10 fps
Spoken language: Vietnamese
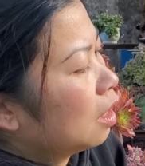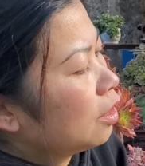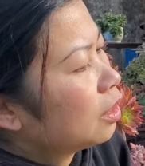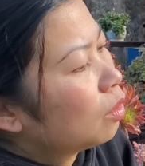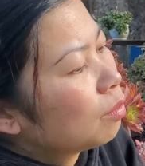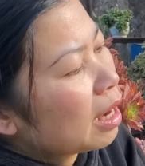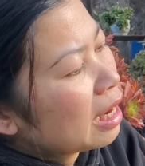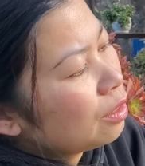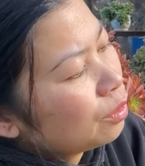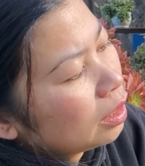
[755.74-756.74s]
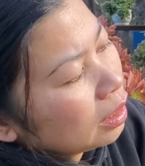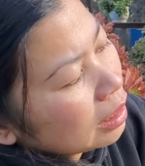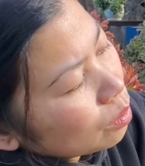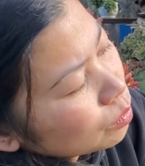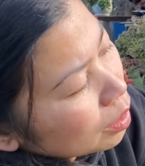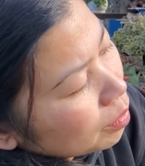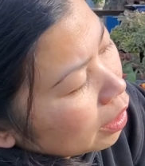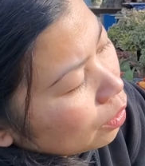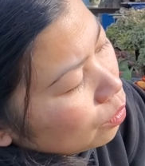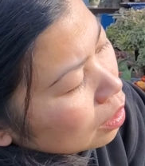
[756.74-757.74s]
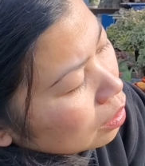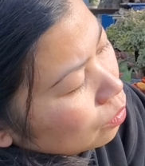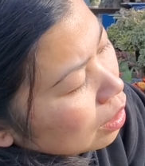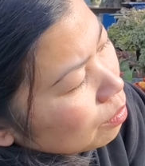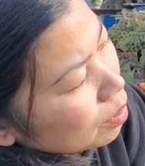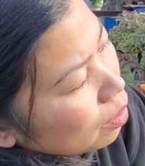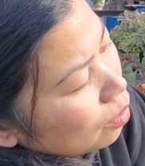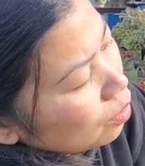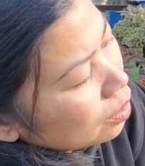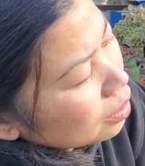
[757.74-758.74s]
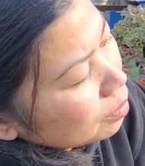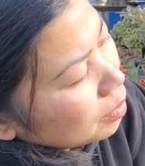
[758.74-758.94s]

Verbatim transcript: nói chung ai yêu thích thì ta cũng tìm hiểu ừ. nguồn gốc thôi